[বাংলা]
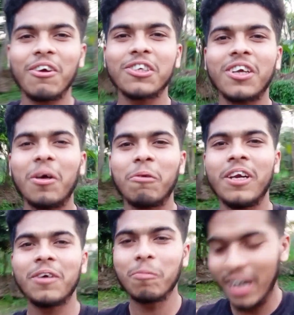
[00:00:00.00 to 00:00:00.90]
হ্যালো
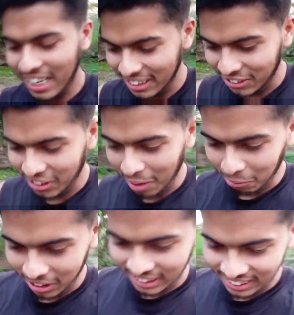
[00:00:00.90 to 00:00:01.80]
আসসালামু আলাইকুম গাইস তো
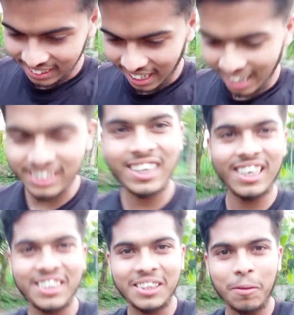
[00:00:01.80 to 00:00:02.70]
কেমন আছেন
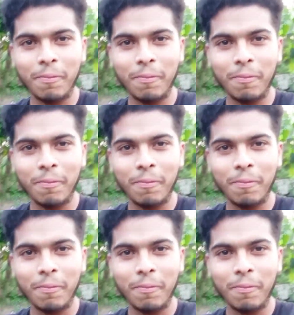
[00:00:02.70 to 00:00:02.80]
আজকে আসছি